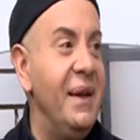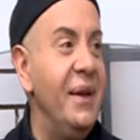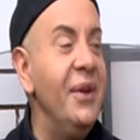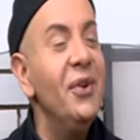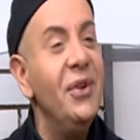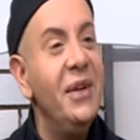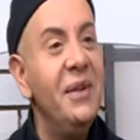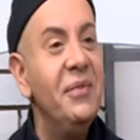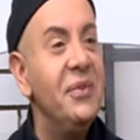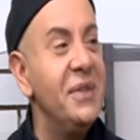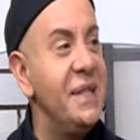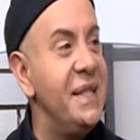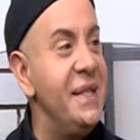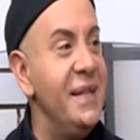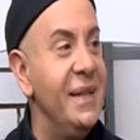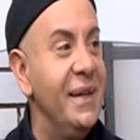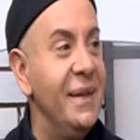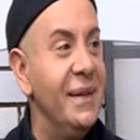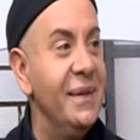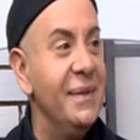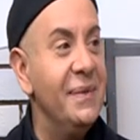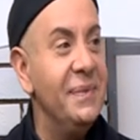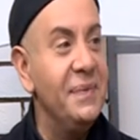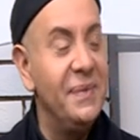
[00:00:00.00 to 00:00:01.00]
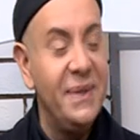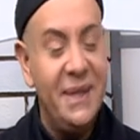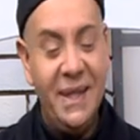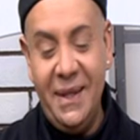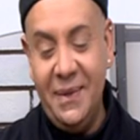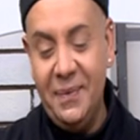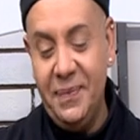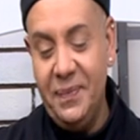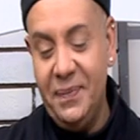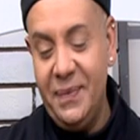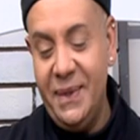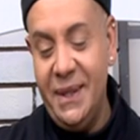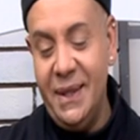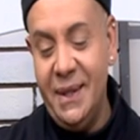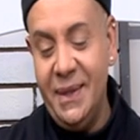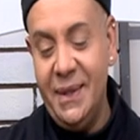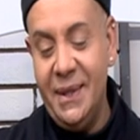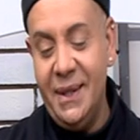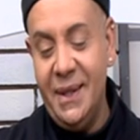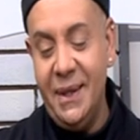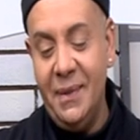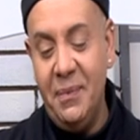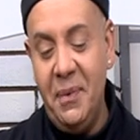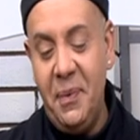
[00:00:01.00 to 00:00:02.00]
io li, sì, sì, sì,
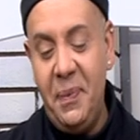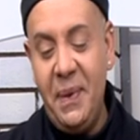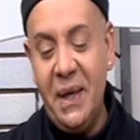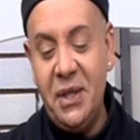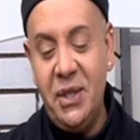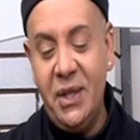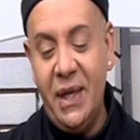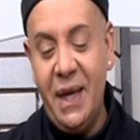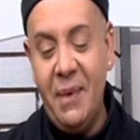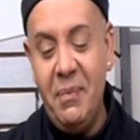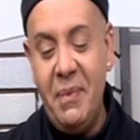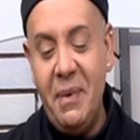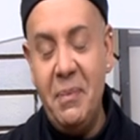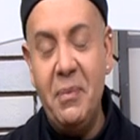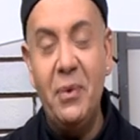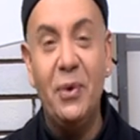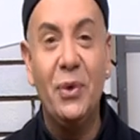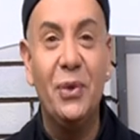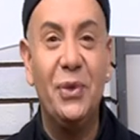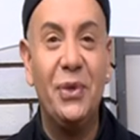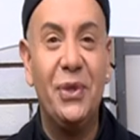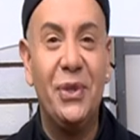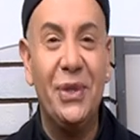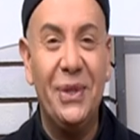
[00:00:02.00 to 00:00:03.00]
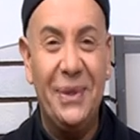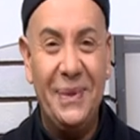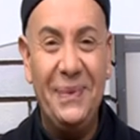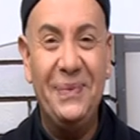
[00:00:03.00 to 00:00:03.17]
sì, mi piacerebbe wow. molto.